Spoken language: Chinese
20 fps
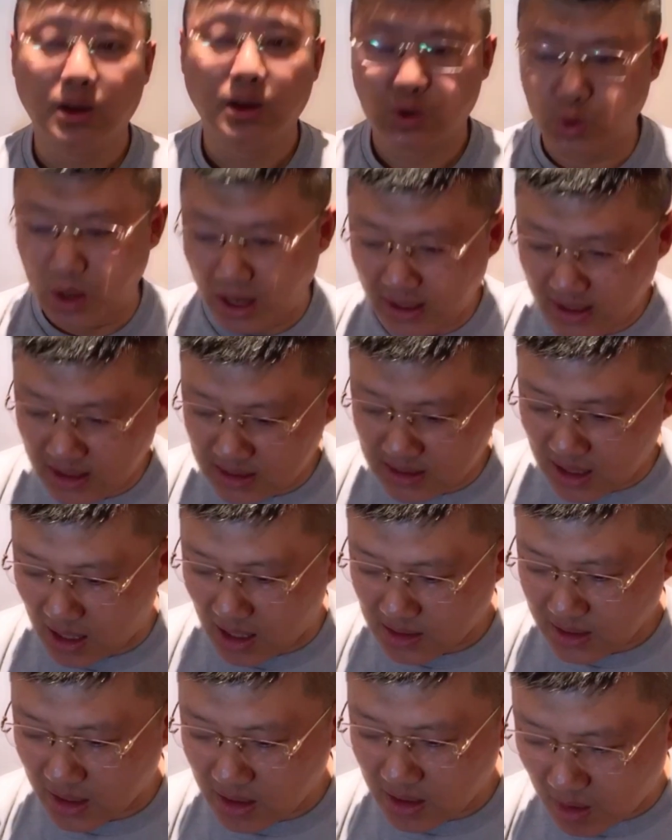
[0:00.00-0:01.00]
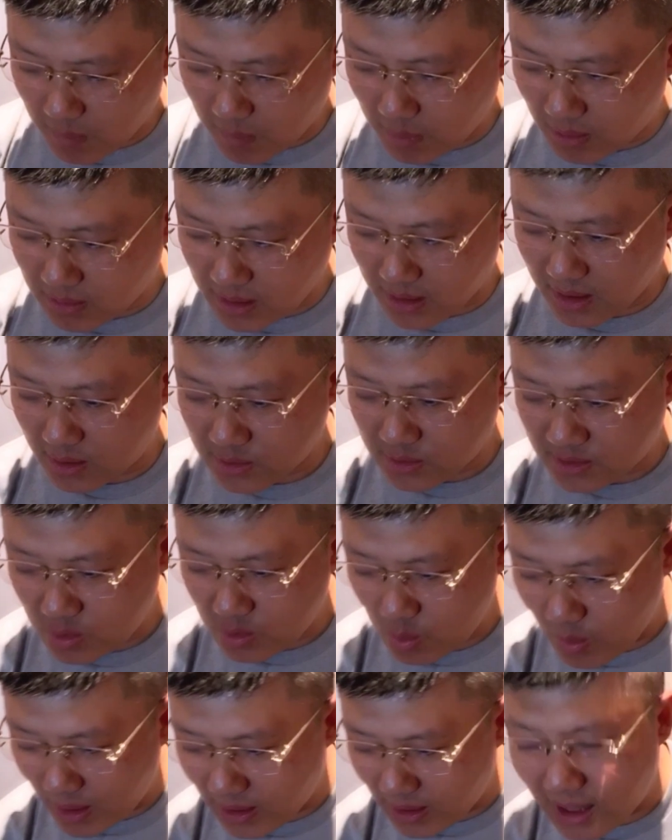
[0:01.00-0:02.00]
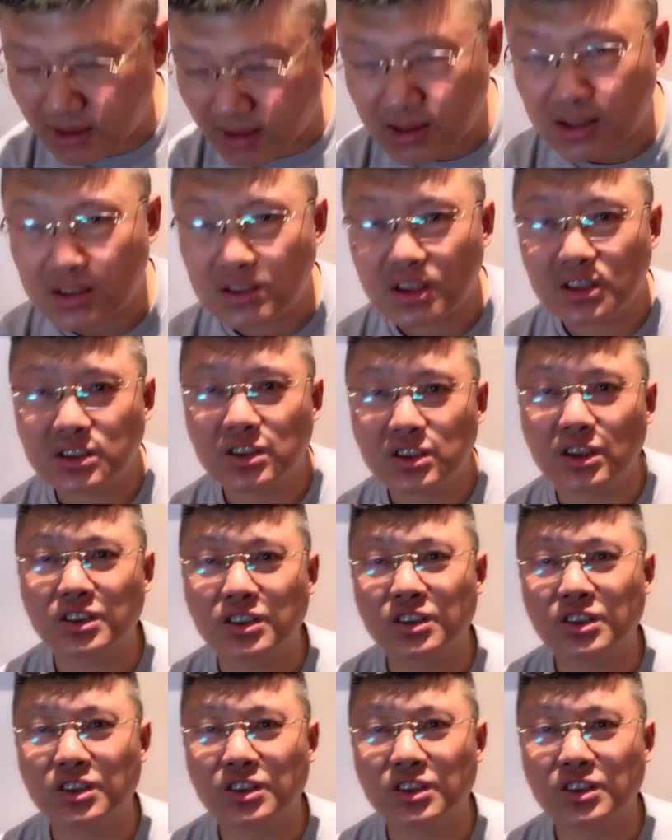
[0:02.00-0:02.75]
所以你想，这哥们儿这个孙淮南这这这。